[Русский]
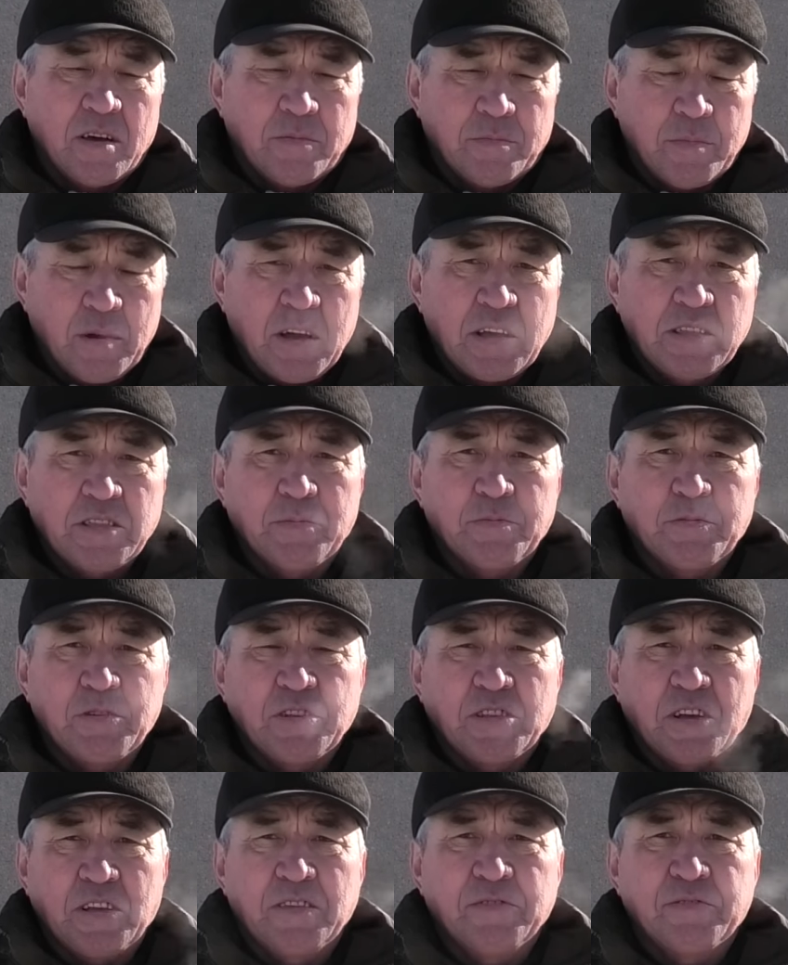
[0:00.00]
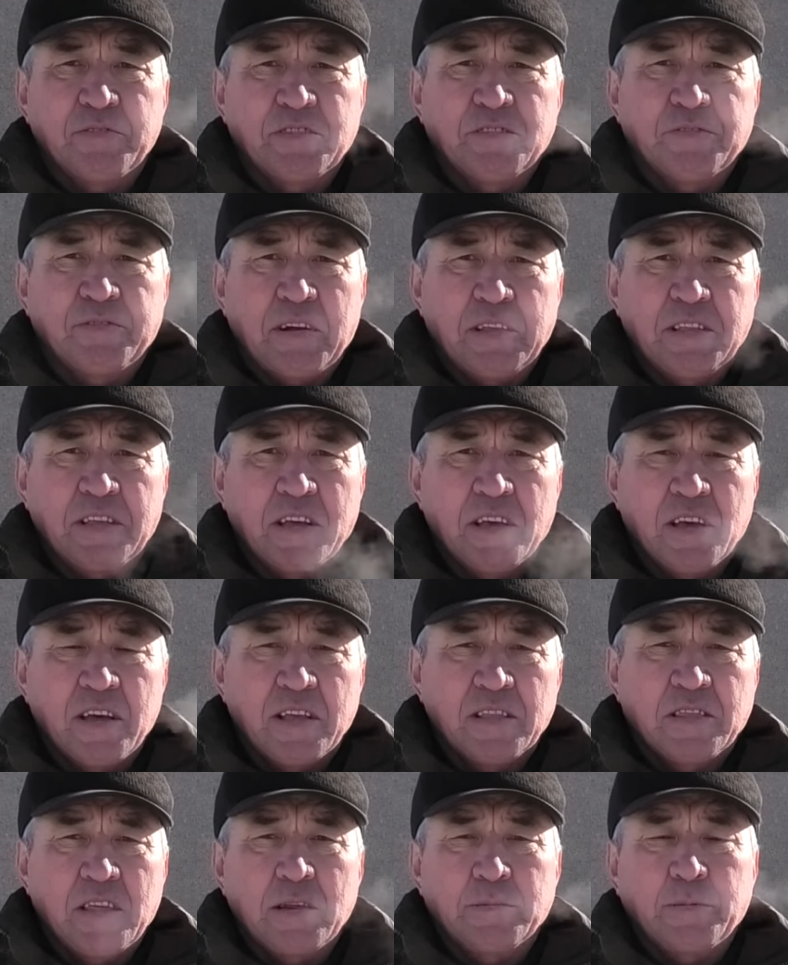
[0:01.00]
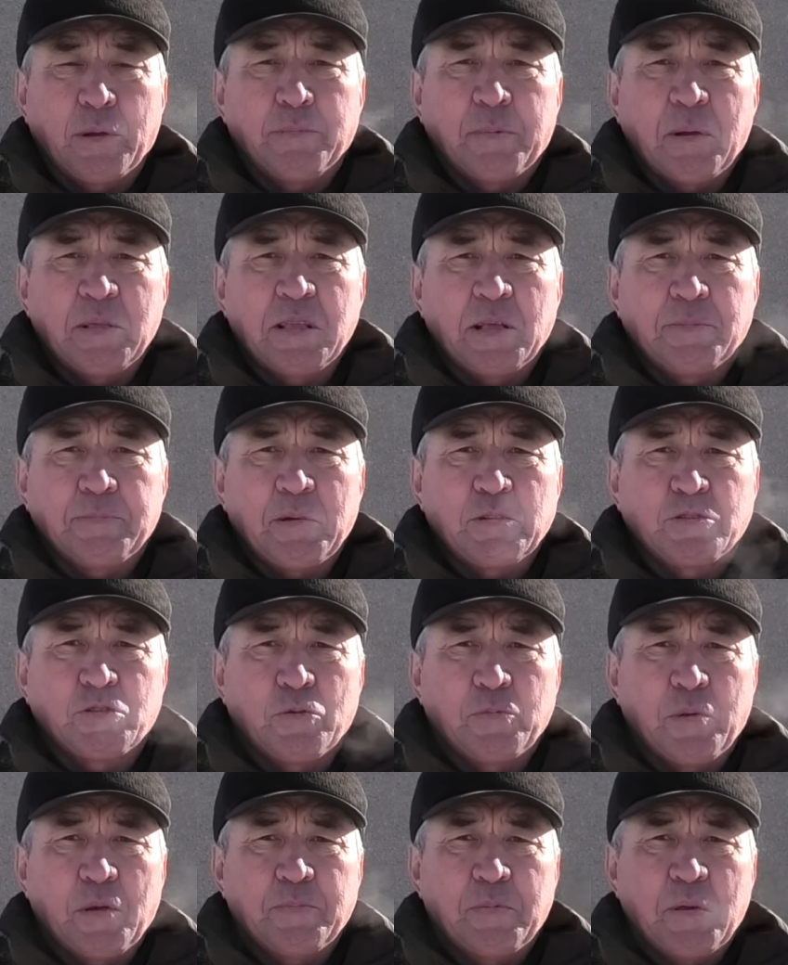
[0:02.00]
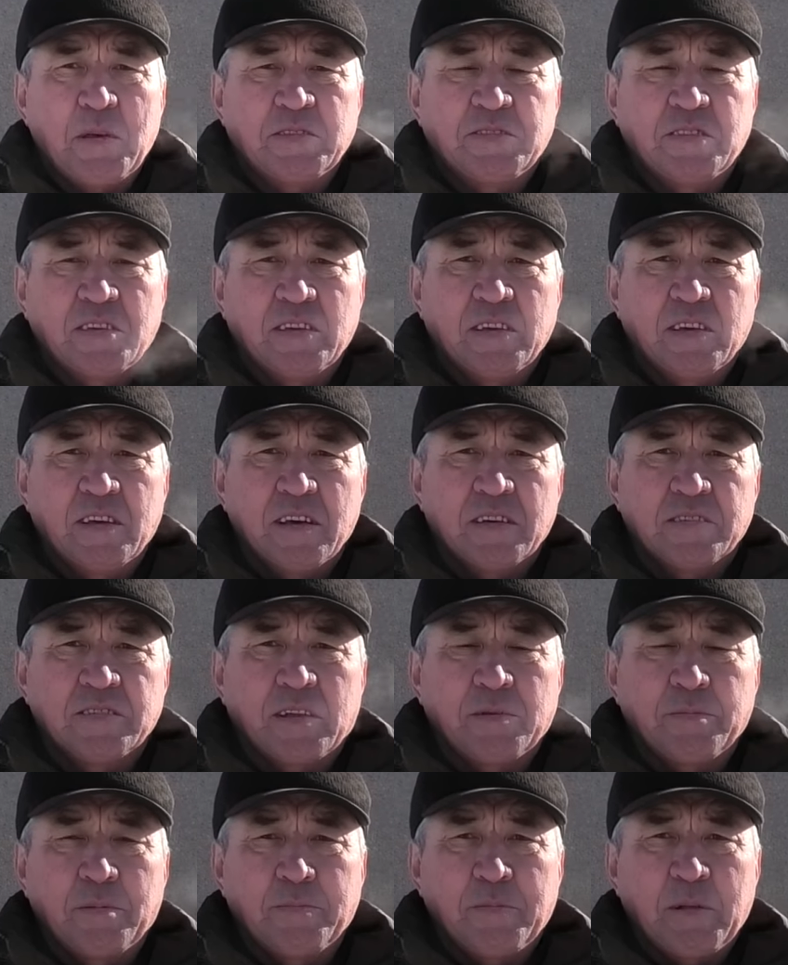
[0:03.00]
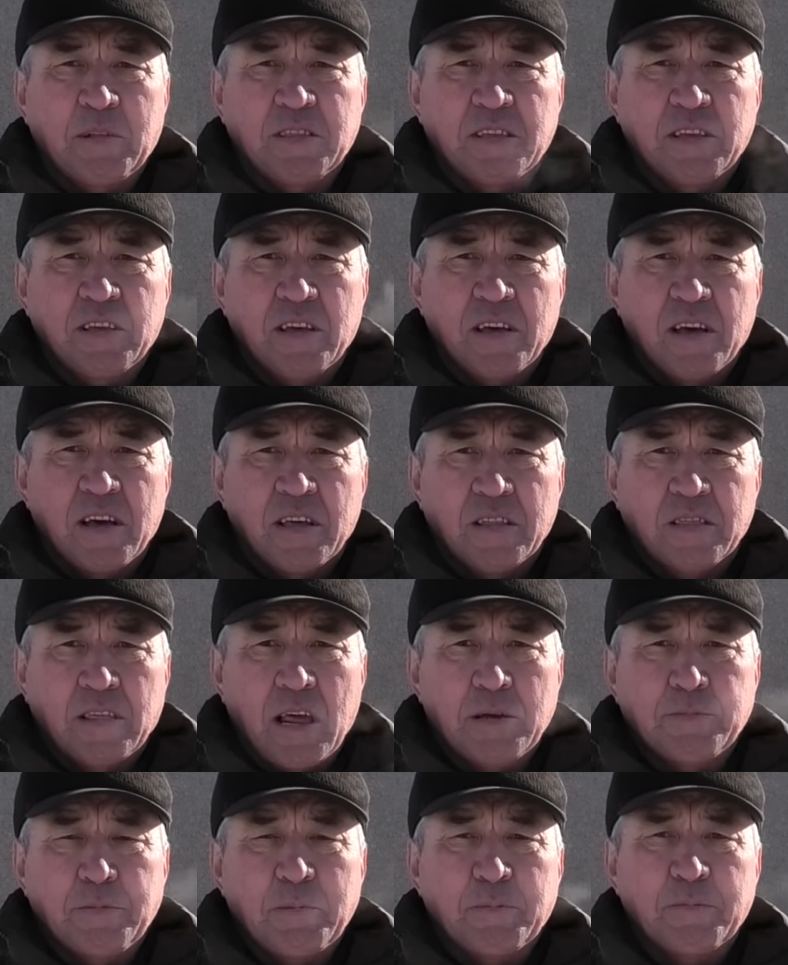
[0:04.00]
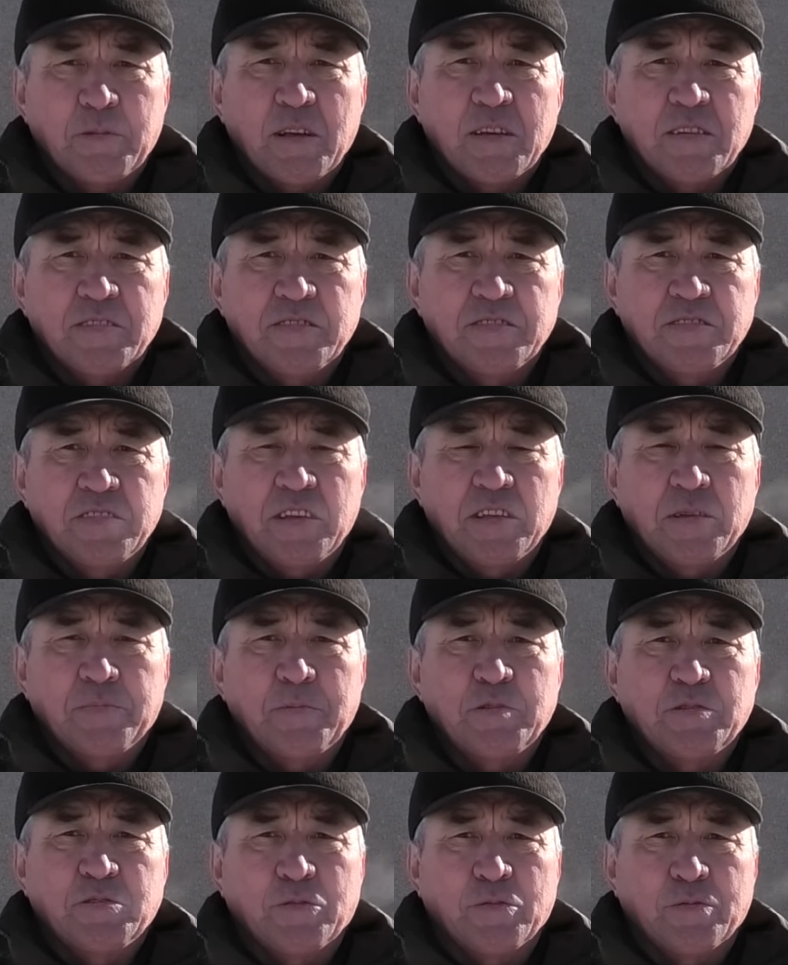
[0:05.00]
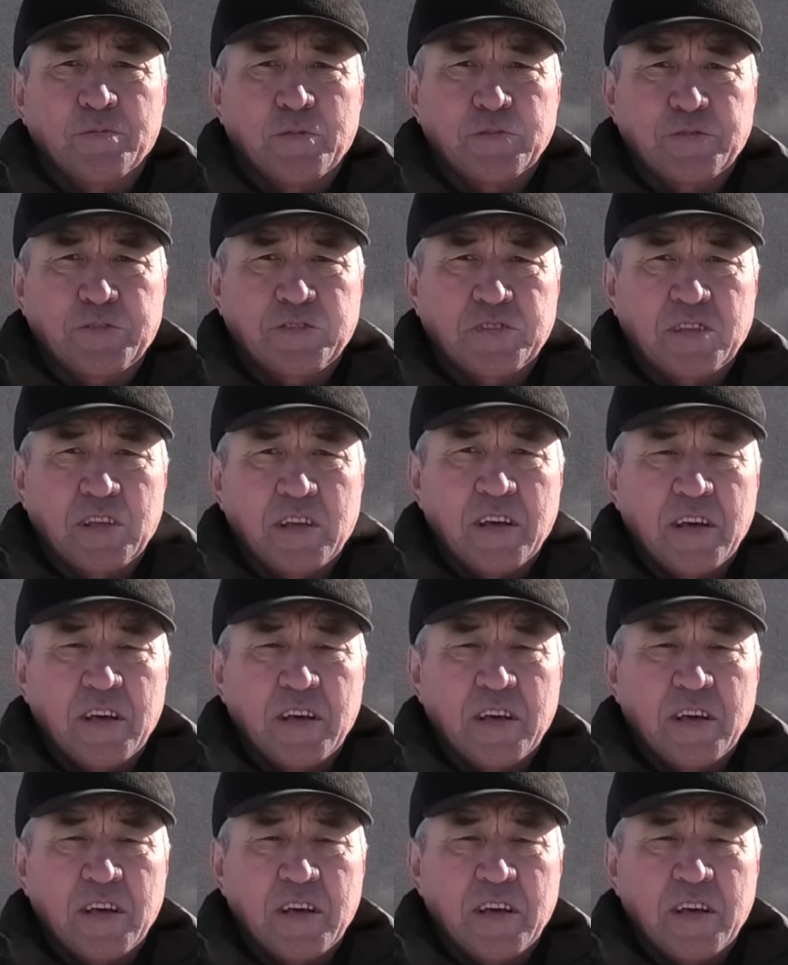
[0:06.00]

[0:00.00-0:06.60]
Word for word: Мы хотим жить, а не выживать. Требуем поднять пособие пенсии, зарплаты. Требуем снижения пенсионного возраста,